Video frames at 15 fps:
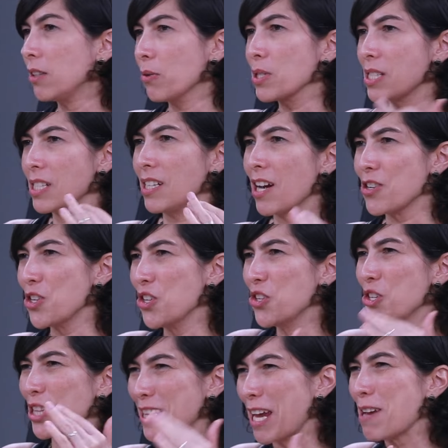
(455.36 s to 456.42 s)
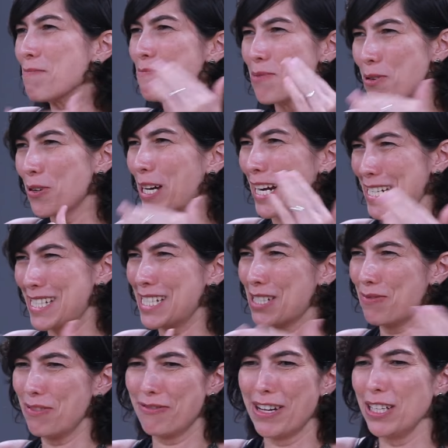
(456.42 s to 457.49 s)
Então, assim, a gente tem
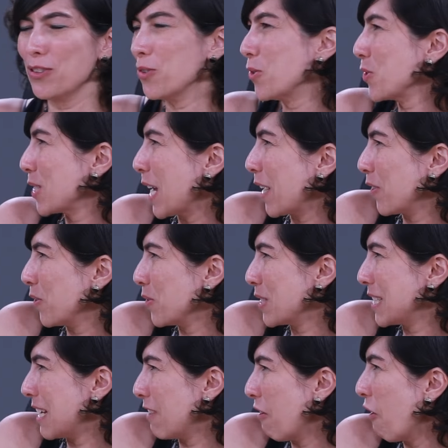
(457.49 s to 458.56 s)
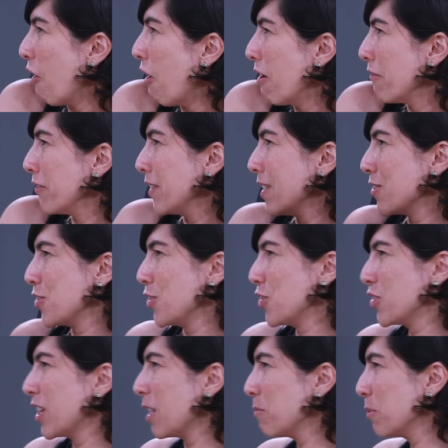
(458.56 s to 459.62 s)
burocracias vivendo no século XIX e a
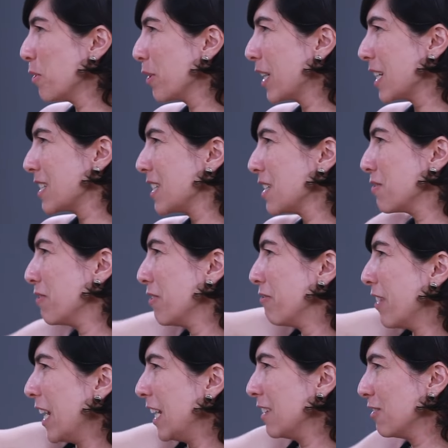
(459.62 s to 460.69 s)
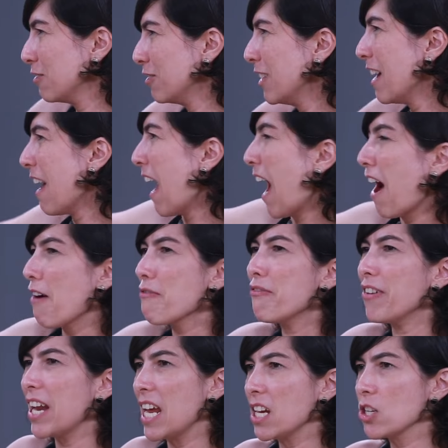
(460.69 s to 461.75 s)
gente tem burocracias vivendo à
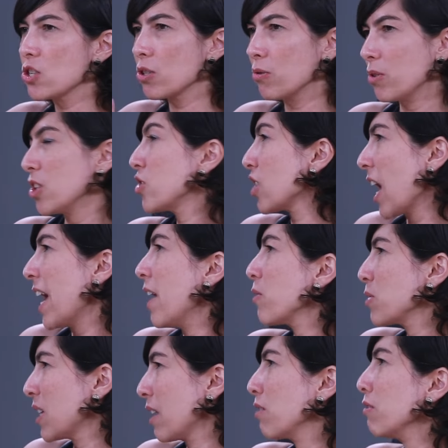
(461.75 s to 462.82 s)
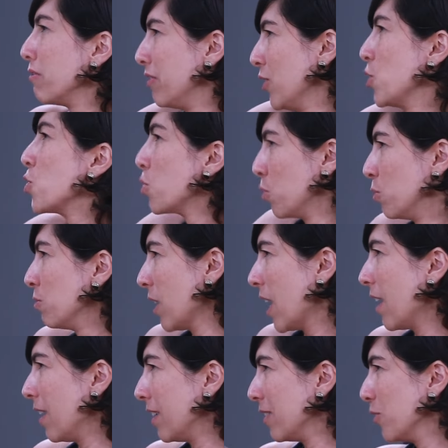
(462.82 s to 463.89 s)
frente do que já é o século XXI
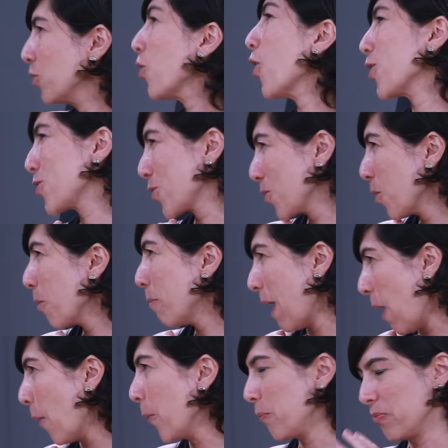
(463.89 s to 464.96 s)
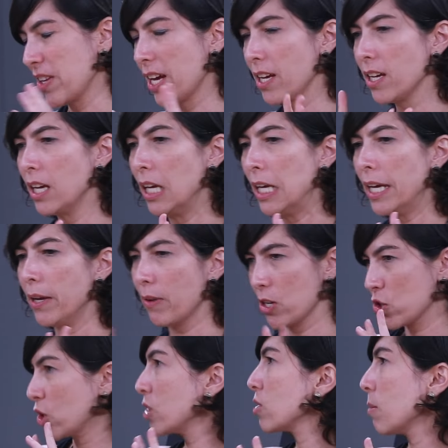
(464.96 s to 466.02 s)
na, no norte global, né? Eu
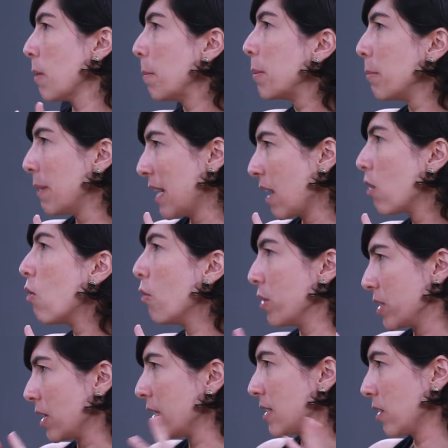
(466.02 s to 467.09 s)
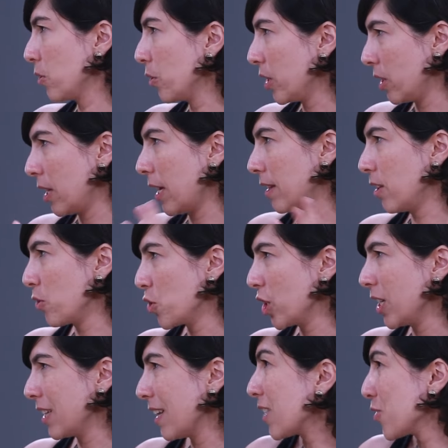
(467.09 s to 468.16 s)
acho que isso é uma primeira coisa, essa
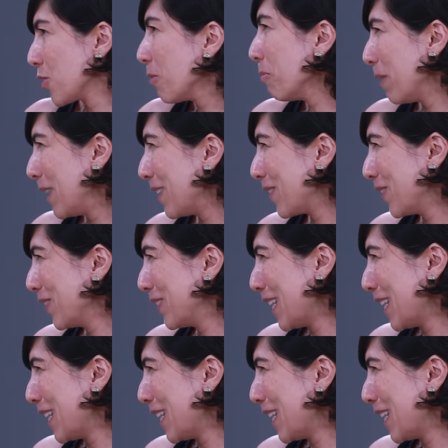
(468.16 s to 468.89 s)
heterogeneidade também. Acontece.